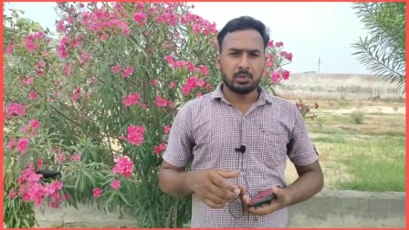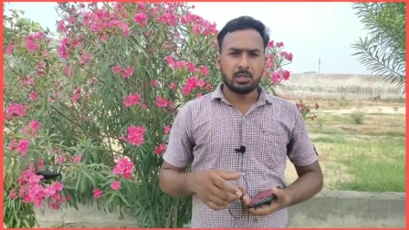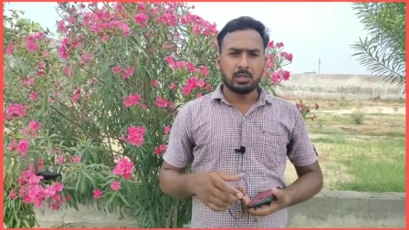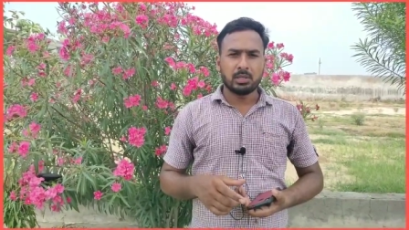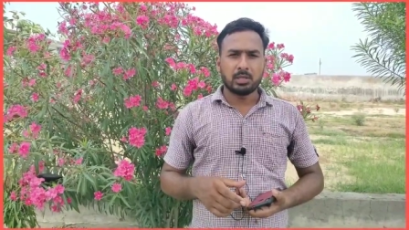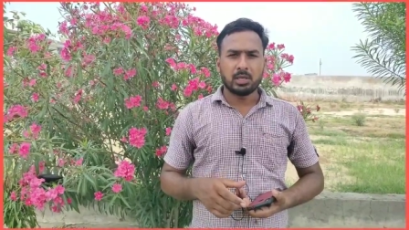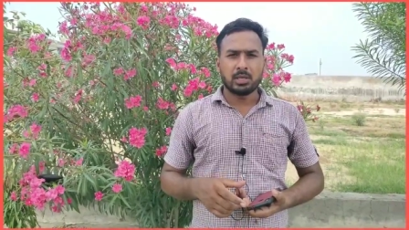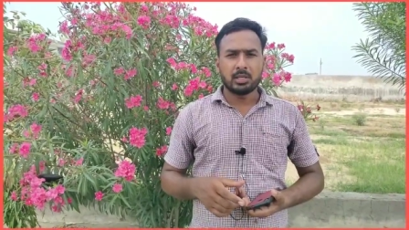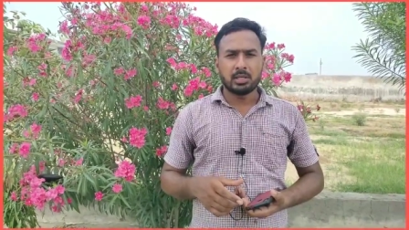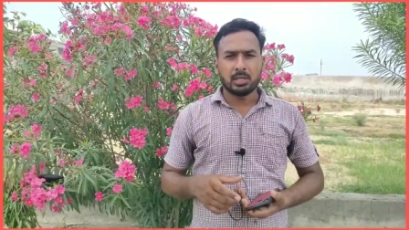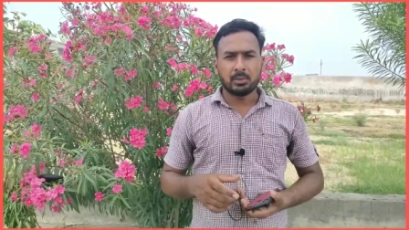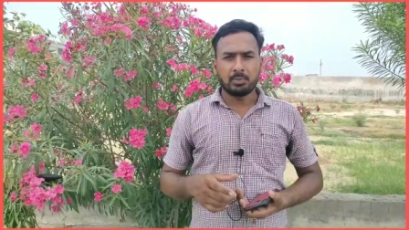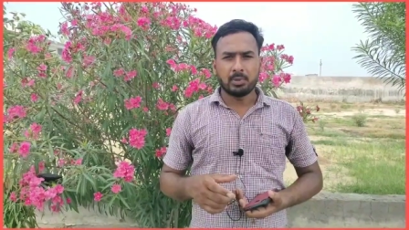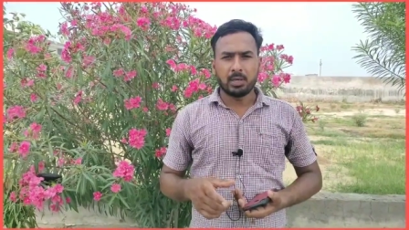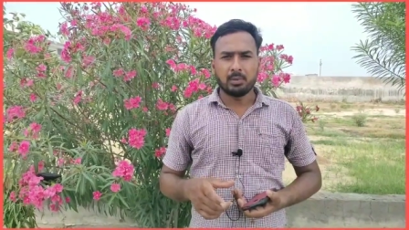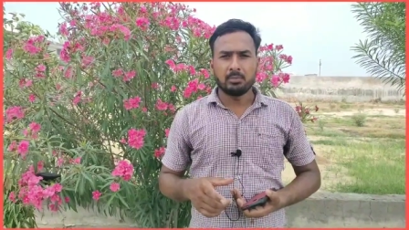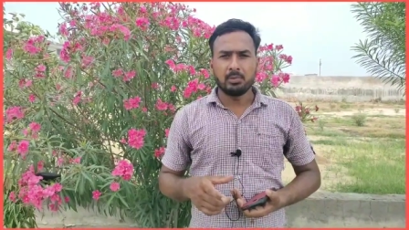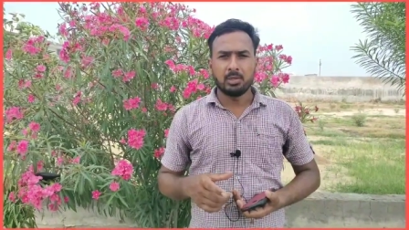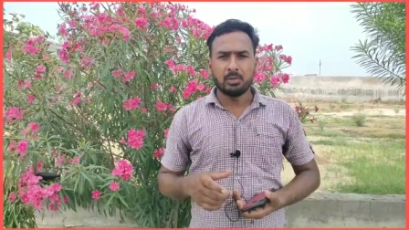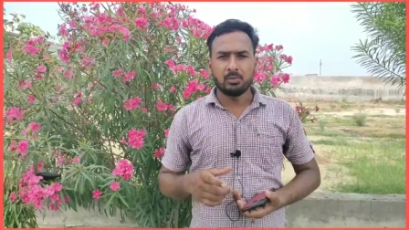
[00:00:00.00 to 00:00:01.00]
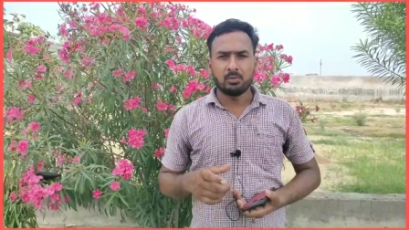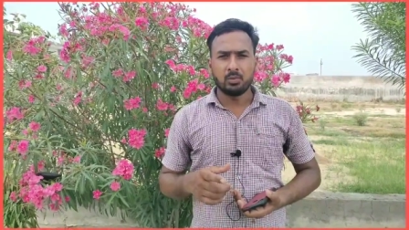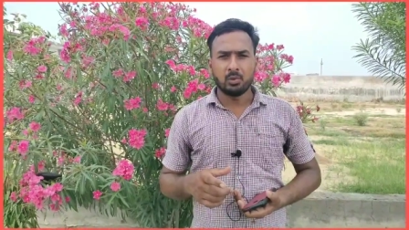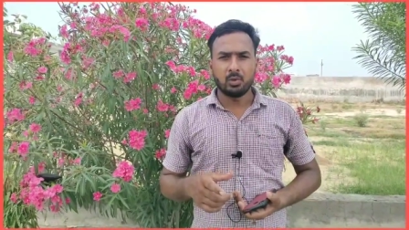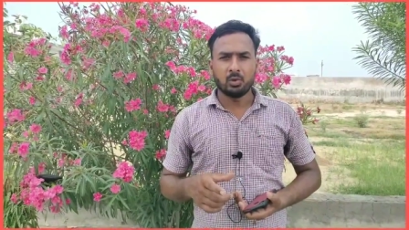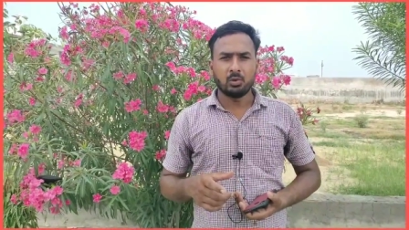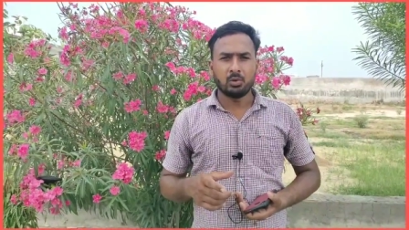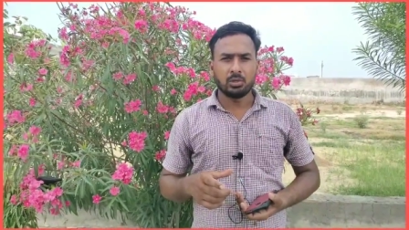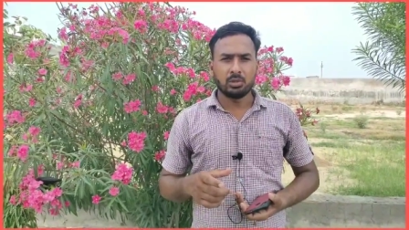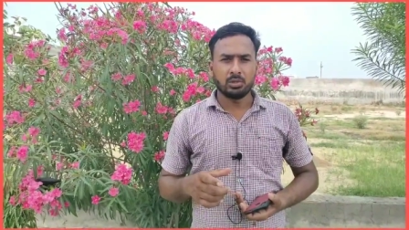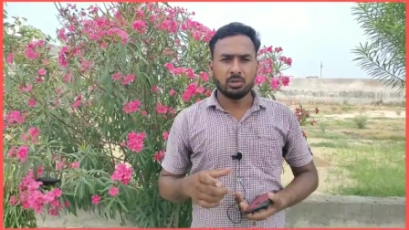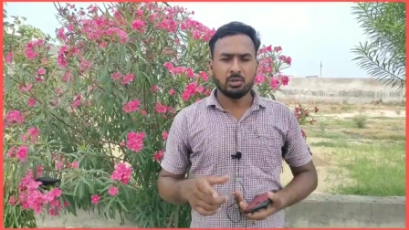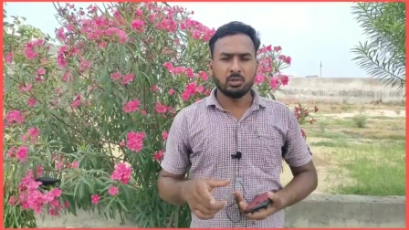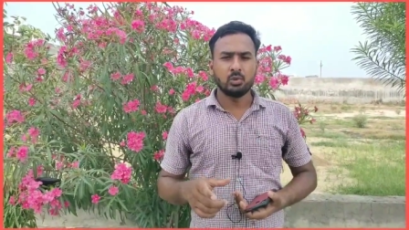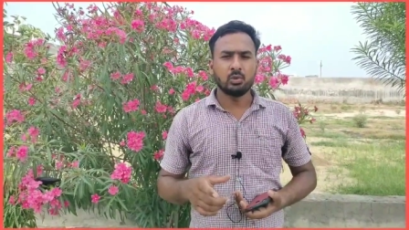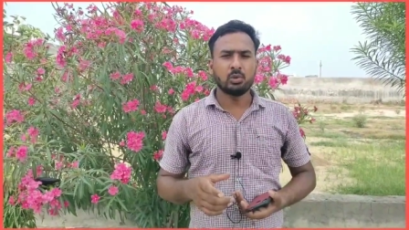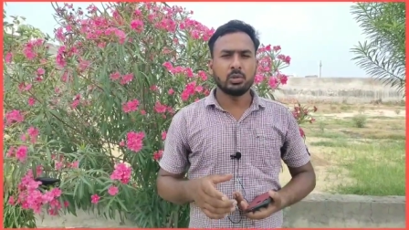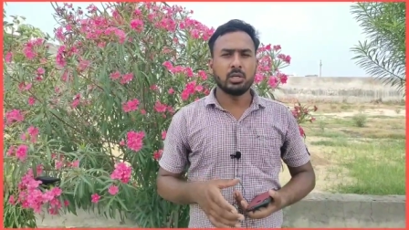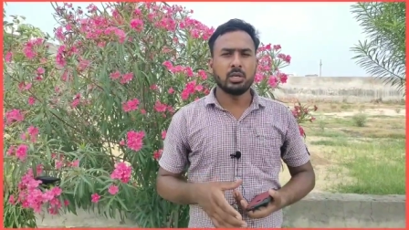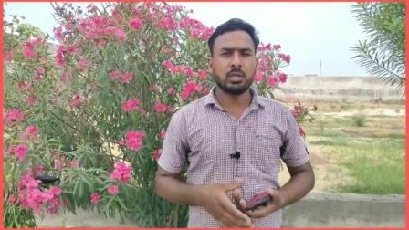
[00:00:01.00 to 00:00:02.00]
कटारिया फैमिली व्लॉग
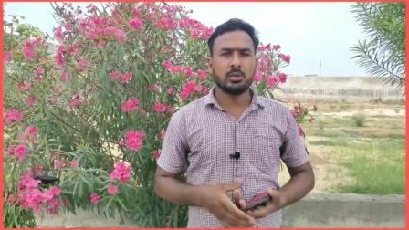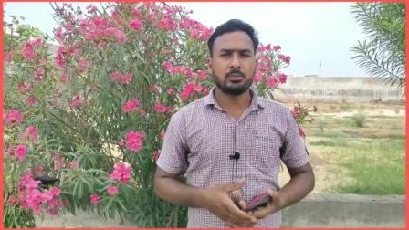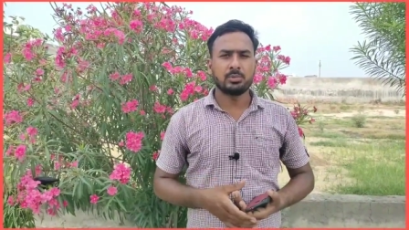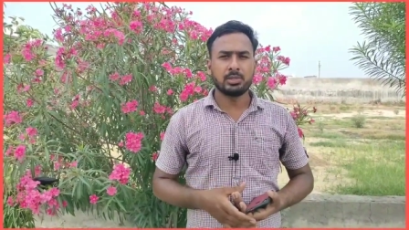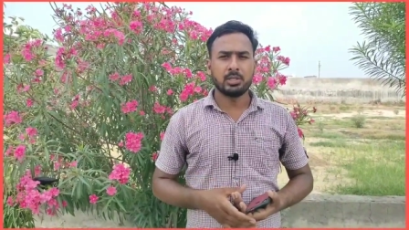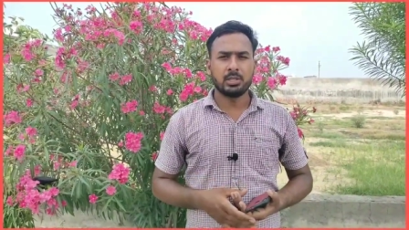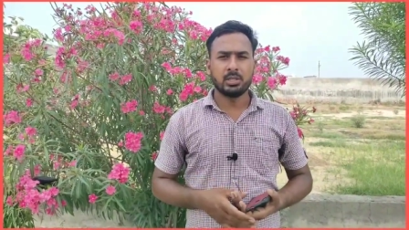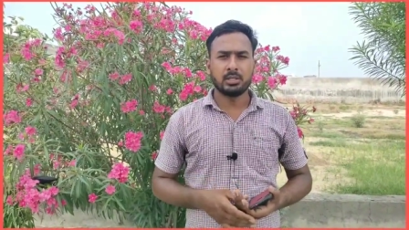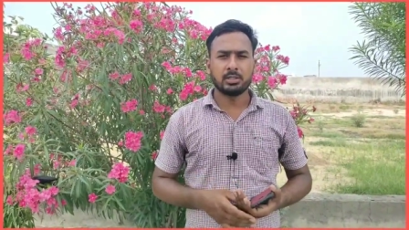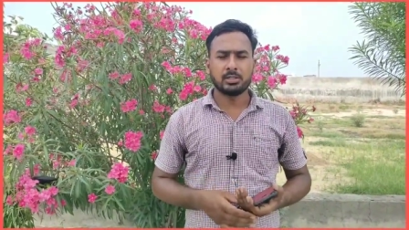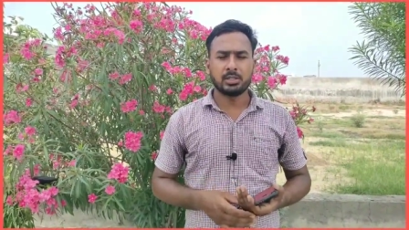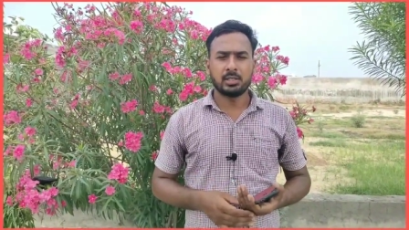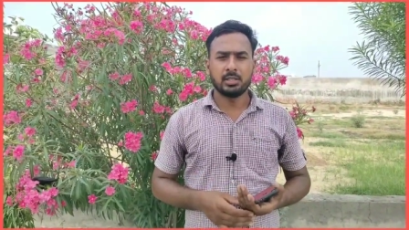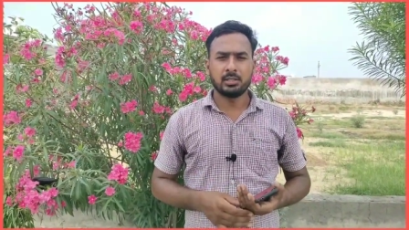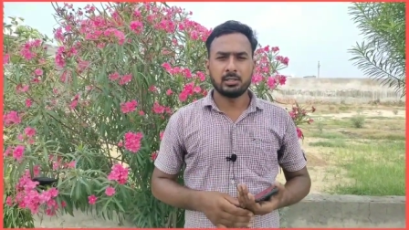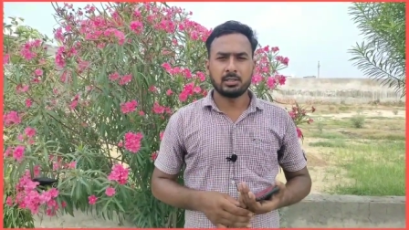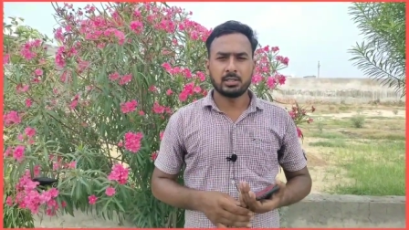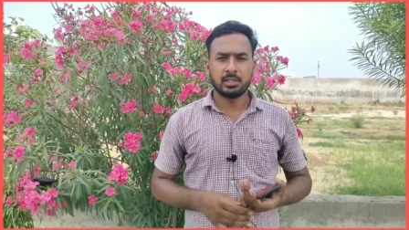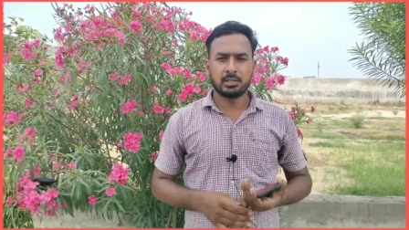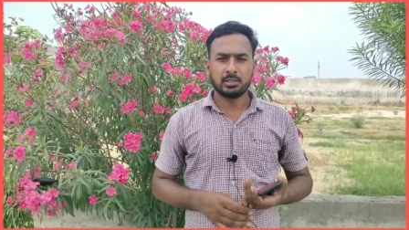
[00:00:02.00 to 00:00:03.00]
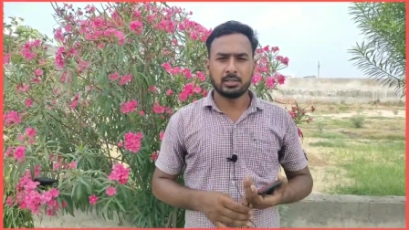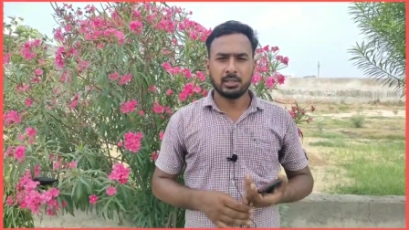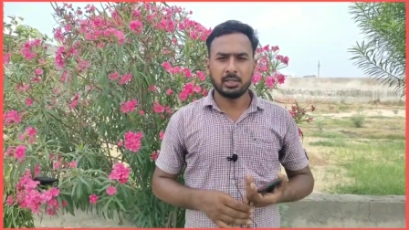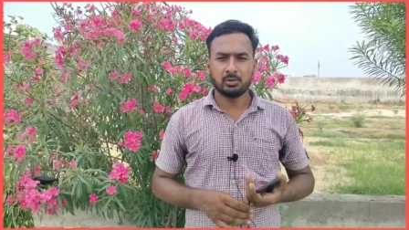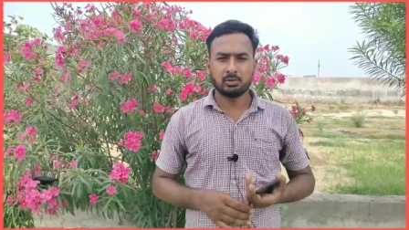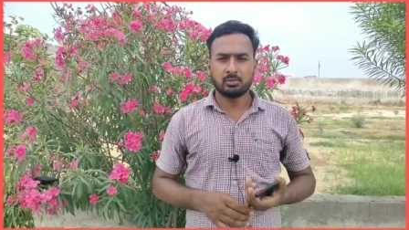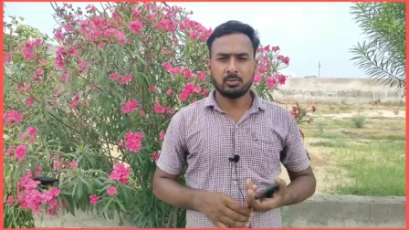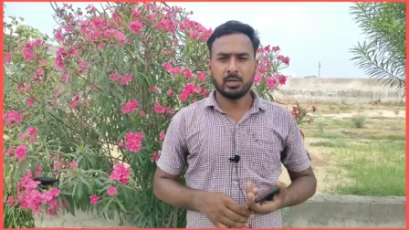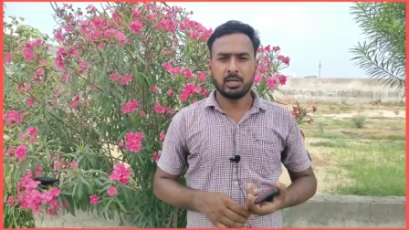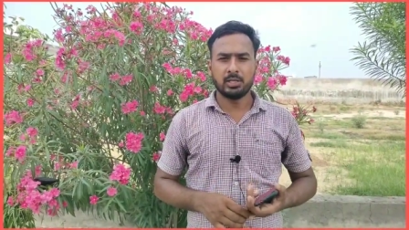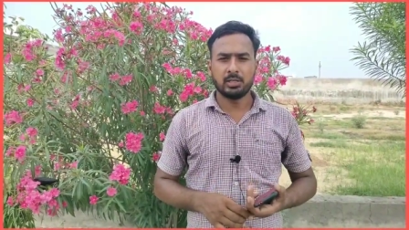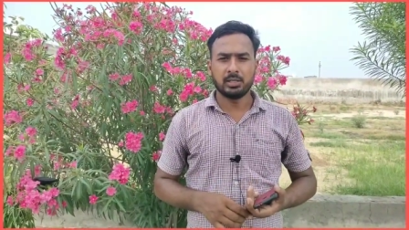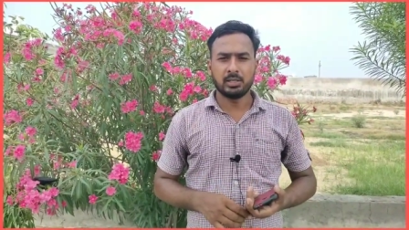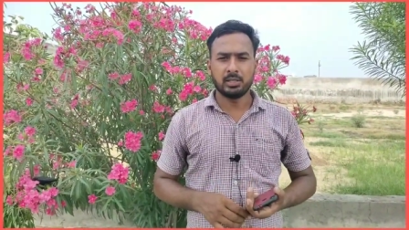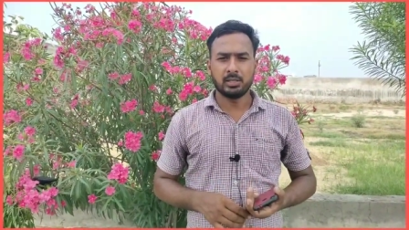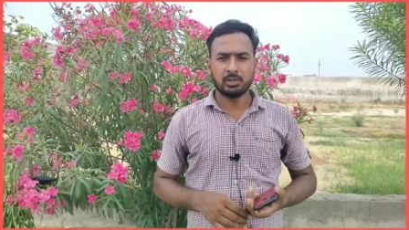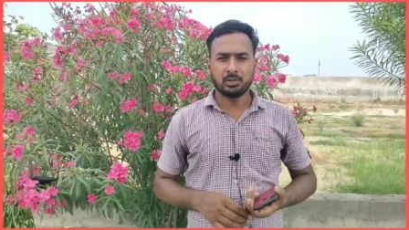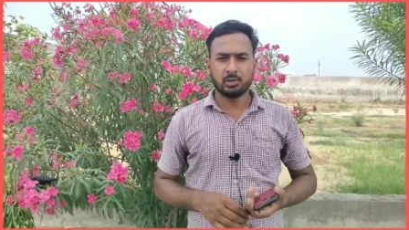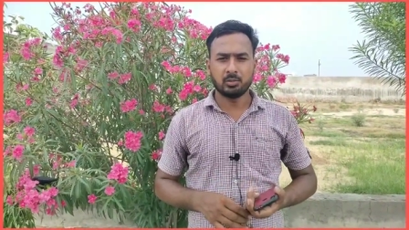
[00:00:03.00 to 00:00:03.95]
न्यू के नाम से एक चैनल स्टार्ट किया उस बहन ने